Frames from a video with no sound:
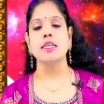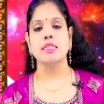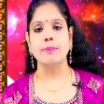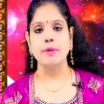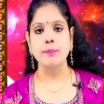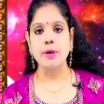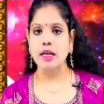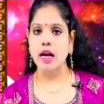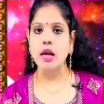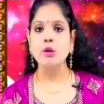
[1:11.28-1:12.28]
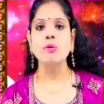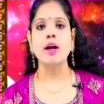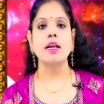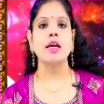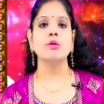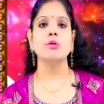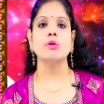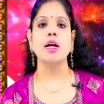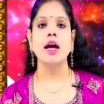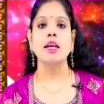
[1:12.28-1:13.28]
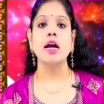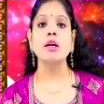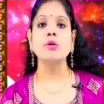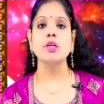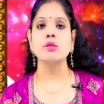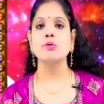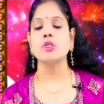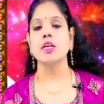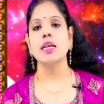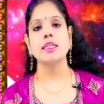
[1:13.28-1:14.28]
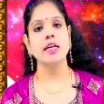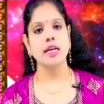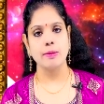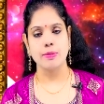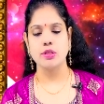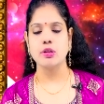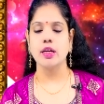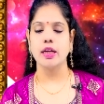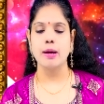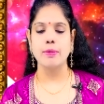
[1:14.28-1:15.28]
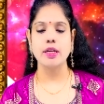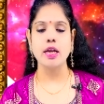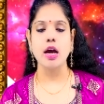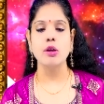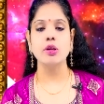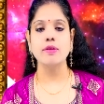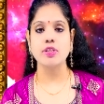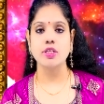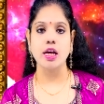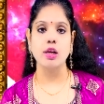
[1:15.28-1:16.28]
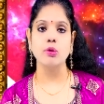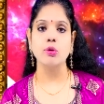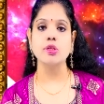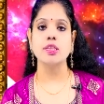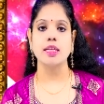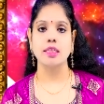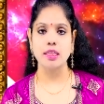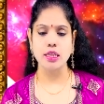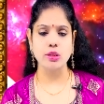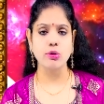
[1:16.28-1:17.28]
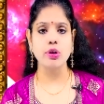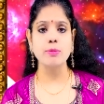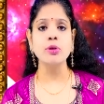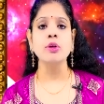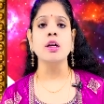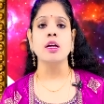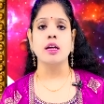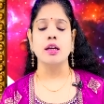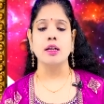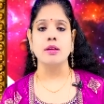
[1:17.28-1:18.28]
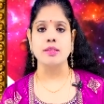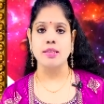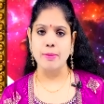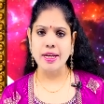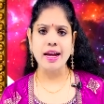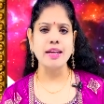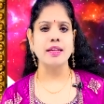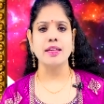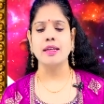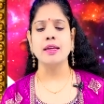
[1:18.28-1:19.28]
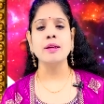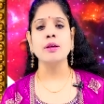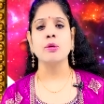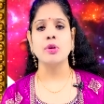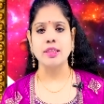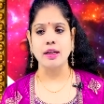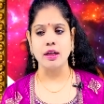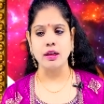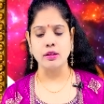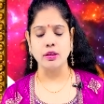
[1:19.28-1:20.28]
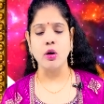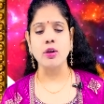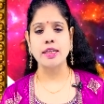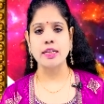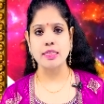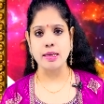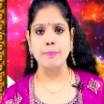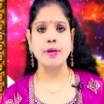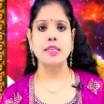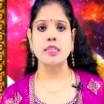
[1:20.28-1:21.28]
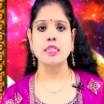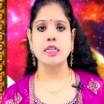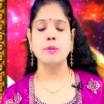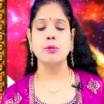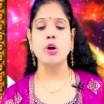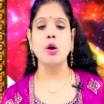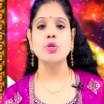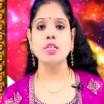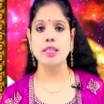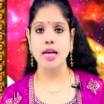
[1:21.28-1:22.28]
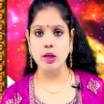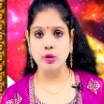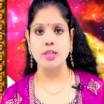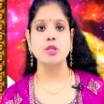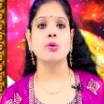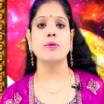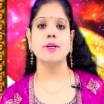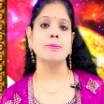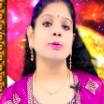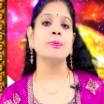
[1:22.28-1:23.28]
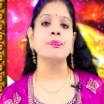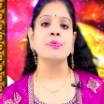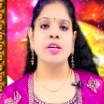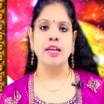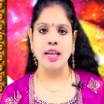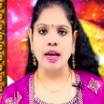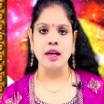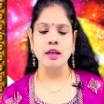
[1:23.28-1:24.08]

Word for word: సెప్టెంబర్ నాలుగు వారాలు కూడా అనారోగ్య సూచనలు అయితే కనిపిస్తున్నాయి కాబట్టి ఆరోగ్య విషయాల్లో శ్రద్ధ తీసుకోవడము సమయానికి కొంత డాక్టర్ని సంప్రదించడము ఔషధాలు తీసుకోవడము ఇలా